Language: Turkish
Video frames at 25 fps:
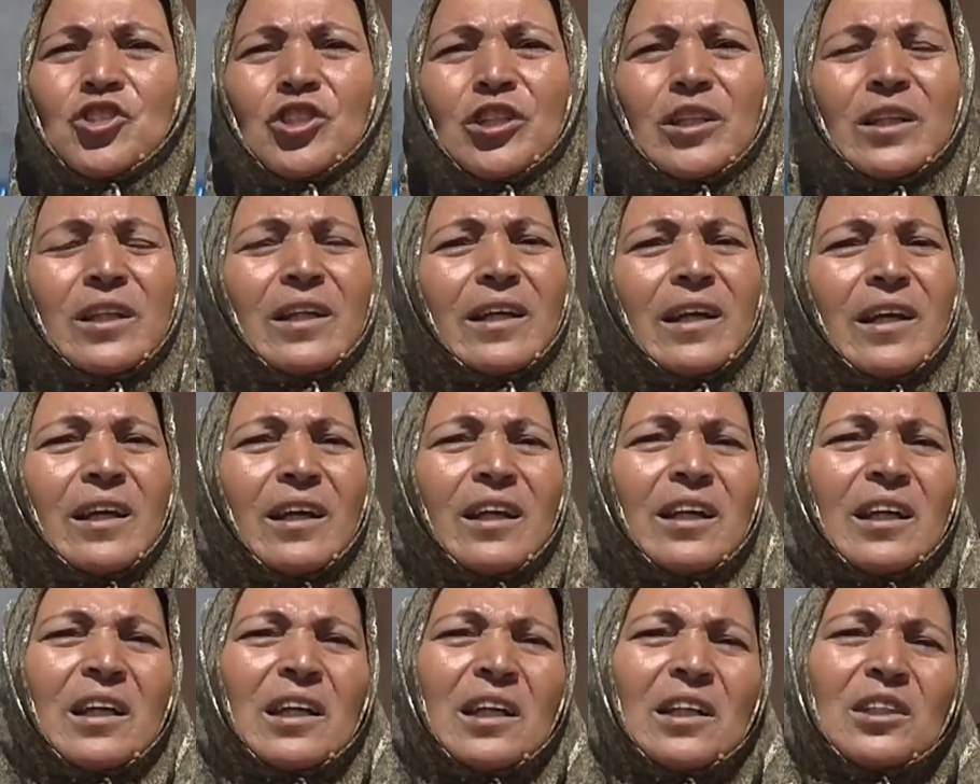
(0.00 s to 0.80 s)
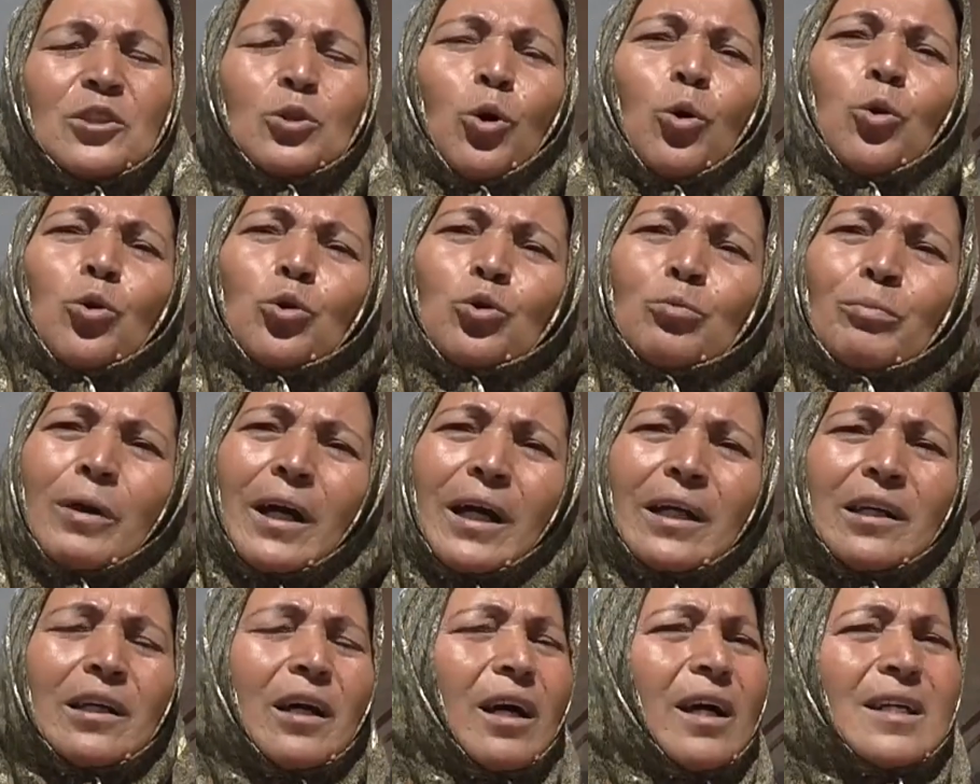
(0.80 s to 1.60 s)
çitle,
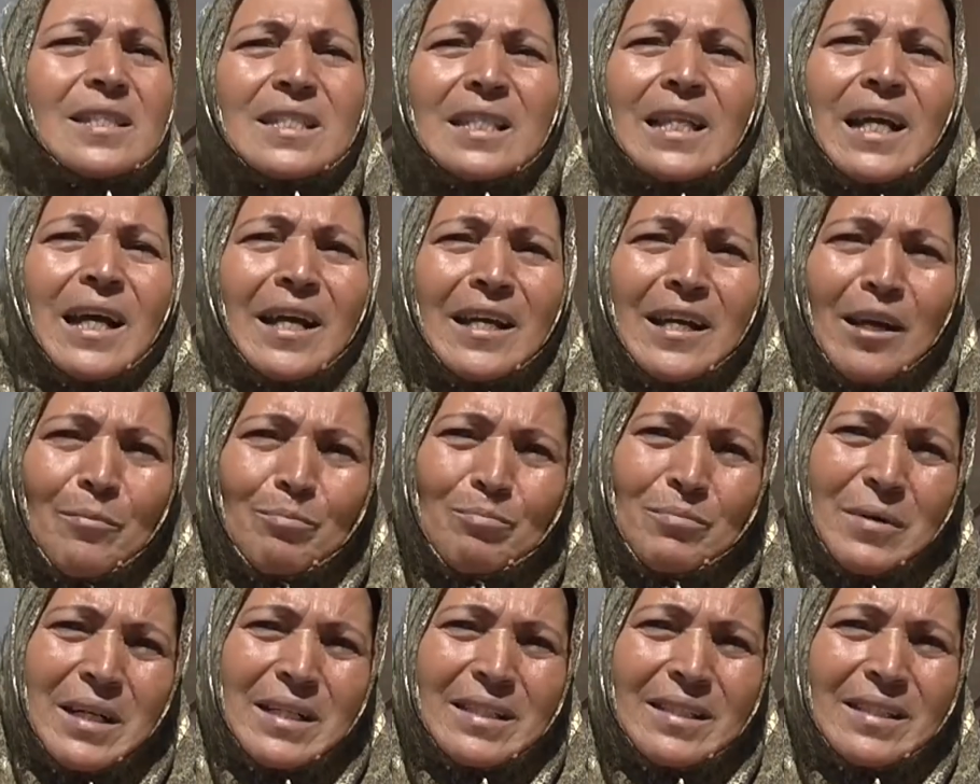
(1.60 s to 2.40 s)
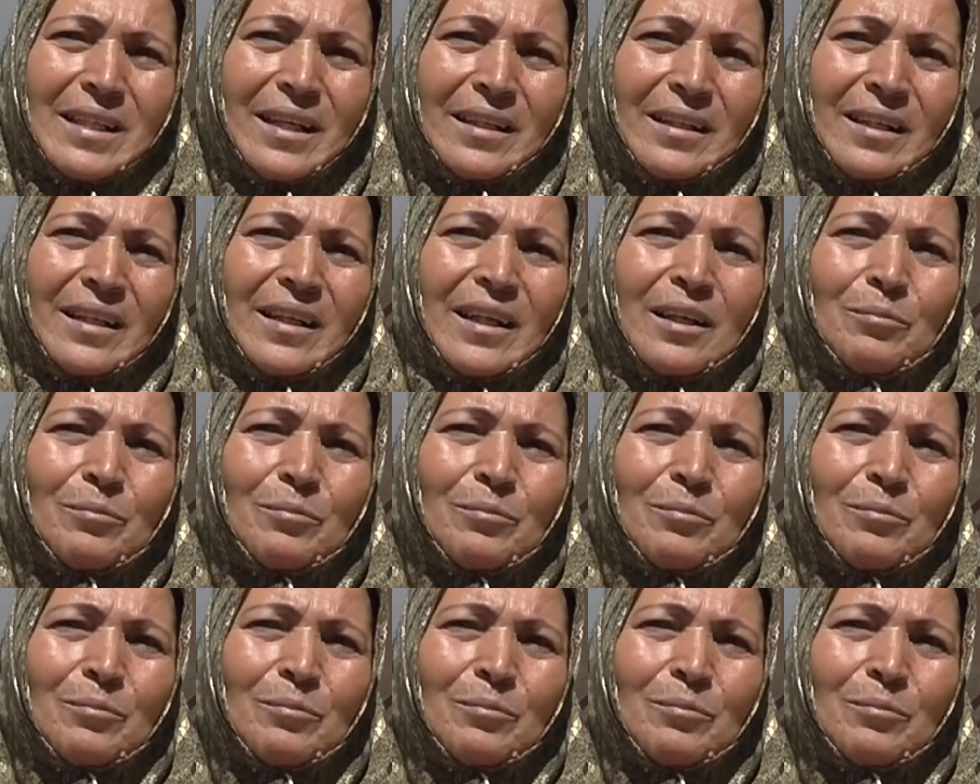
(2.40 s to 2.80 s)
yoğurmayla asla yapmazlar.